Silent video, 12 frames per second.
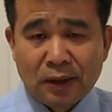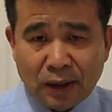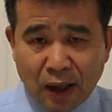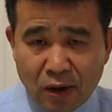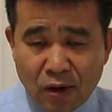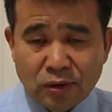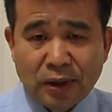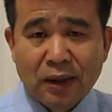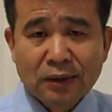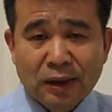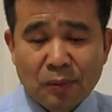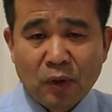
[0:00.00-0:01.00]
然后
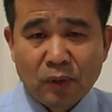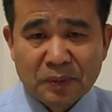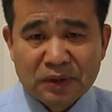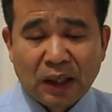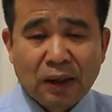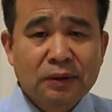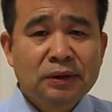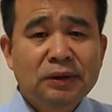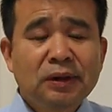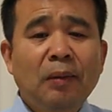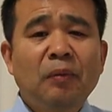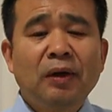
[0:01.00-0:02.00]
呢，那么我们想，
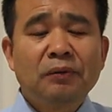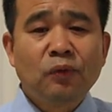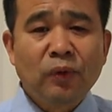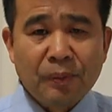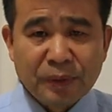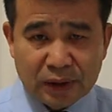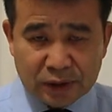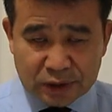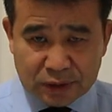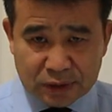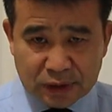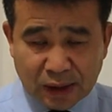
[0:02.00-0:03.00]
那么我们这个
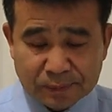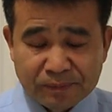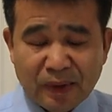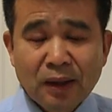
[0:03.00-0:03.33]
世界，